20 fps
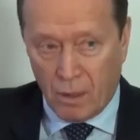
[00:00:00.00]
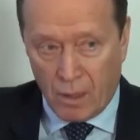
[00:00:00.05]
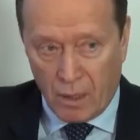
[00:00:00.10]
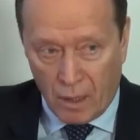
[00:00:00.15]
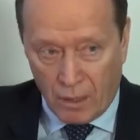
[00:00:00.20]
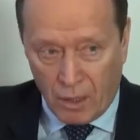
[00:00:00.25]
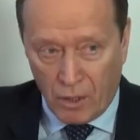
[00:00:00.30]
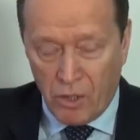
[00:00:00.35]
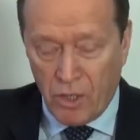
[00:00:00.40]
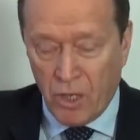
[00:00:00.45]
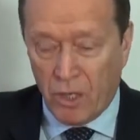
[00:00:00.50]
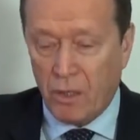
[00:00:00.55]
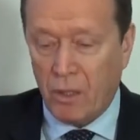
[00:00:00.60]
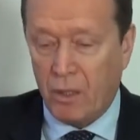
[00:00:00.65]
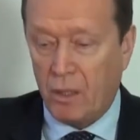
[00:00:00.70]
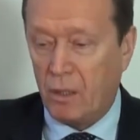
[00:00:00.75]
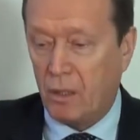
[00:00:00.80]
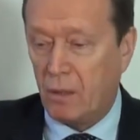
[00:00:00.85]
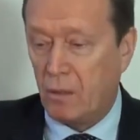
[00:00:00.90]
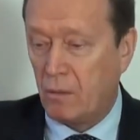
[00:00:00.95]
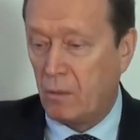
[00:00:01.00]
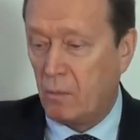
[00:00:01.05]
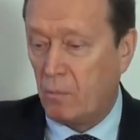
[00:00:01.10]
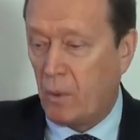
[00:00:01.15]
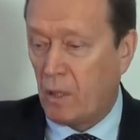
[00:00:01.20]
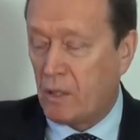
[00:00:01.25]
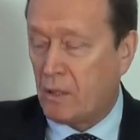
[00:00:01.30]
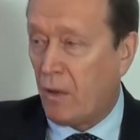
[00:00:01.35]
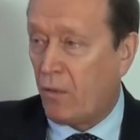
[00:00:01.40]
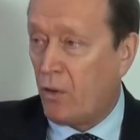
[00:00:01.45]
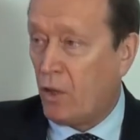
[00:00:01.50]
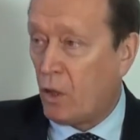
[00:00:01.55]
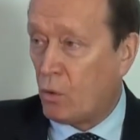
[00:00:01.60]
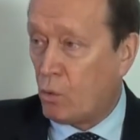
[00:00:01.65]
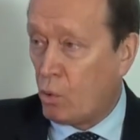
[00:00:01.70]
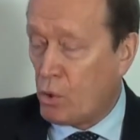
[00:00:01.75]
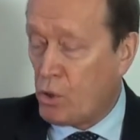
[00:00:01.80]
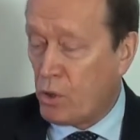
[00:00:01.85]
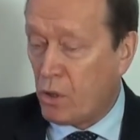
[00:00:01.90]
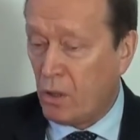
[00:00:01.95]
Окончательно а, поставлена так,
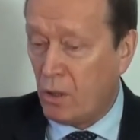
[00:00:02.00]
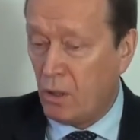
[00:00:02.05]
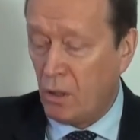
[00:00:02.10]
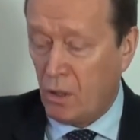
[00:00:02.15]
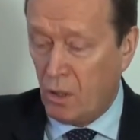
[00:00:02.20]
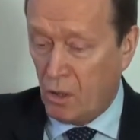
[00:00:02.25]
точка –